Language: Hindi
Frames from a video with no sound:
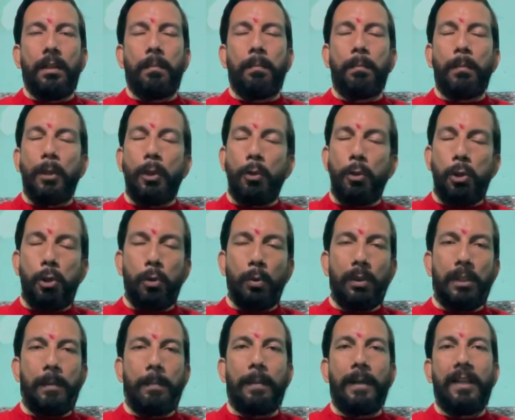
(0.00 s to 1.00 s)
मनुष्यों के
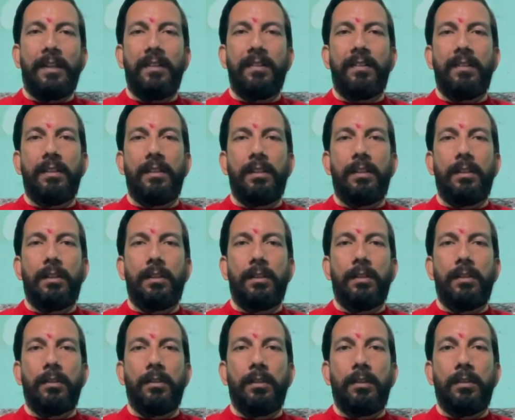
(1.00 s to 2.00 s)
पास
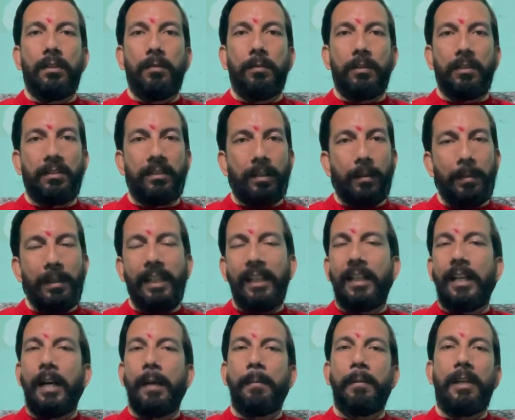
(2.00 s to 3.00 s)
सभी
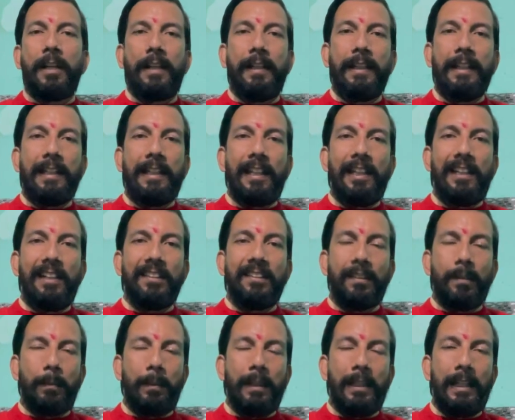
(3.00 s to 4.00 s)
काम करने के लिए
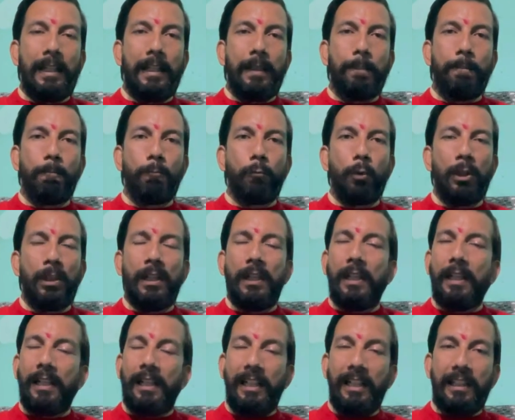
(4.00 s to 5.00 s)
समय है
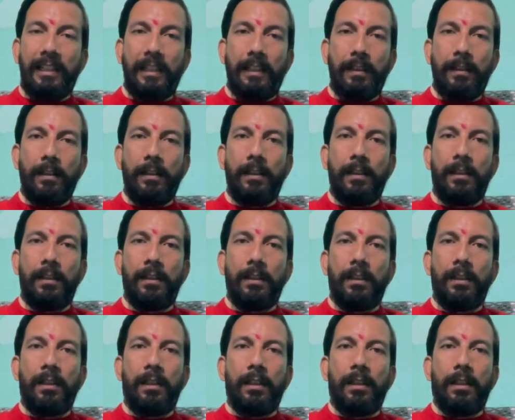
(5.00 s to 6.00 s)
लेकिन
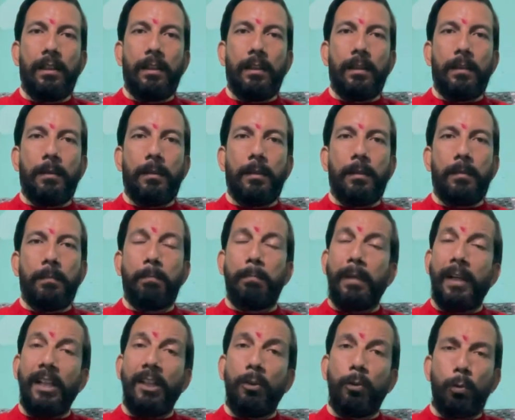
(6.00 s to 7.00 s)

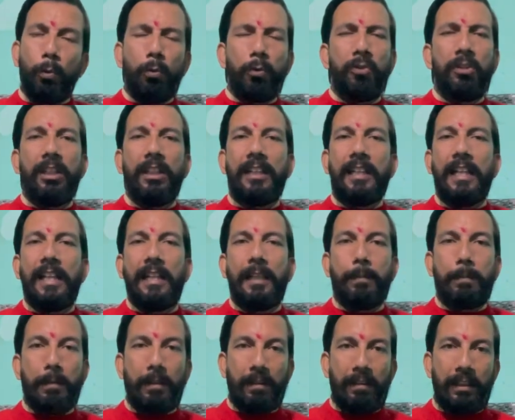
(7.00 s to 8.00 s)
बड़े दुख से कहना
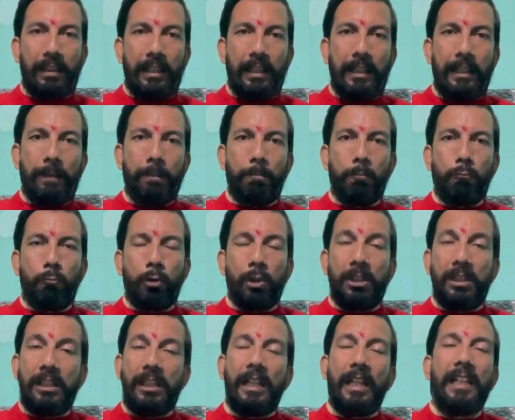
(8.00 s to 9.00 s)
पड़ता है
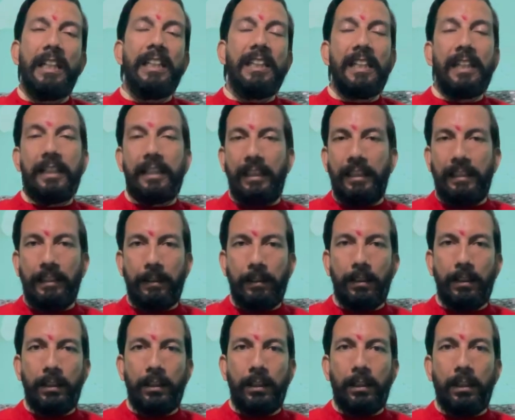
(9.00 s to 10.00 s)
कहीं ना कहीं
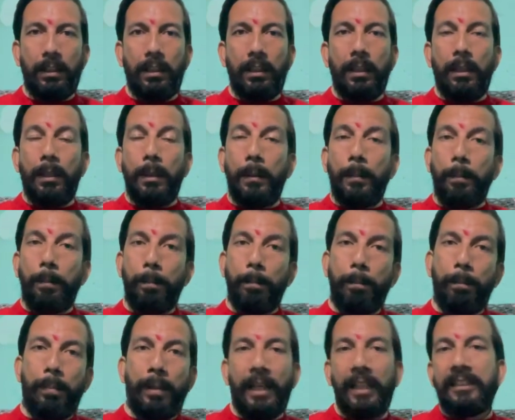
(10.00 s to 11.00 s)

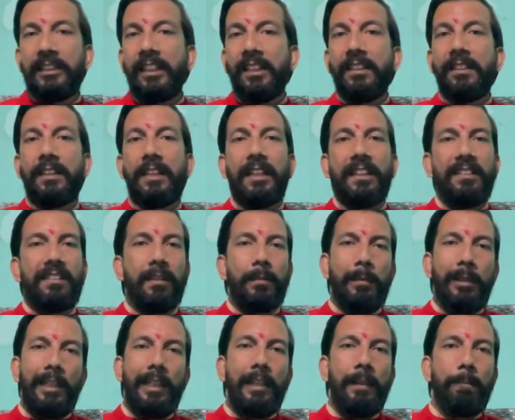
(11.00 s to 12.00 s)
भजन का
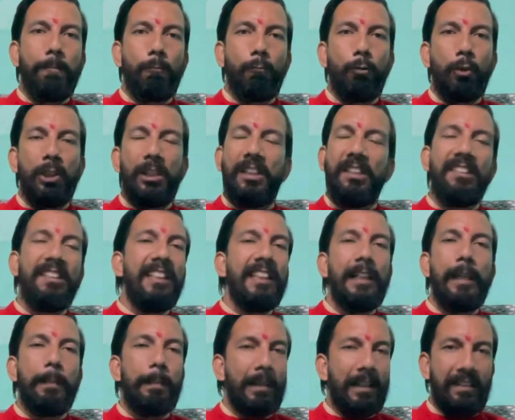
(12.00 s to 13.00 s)
समय किसी के
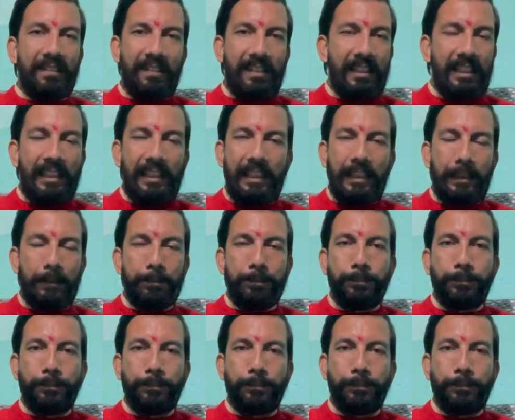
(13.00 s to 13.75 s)
पास नहीं है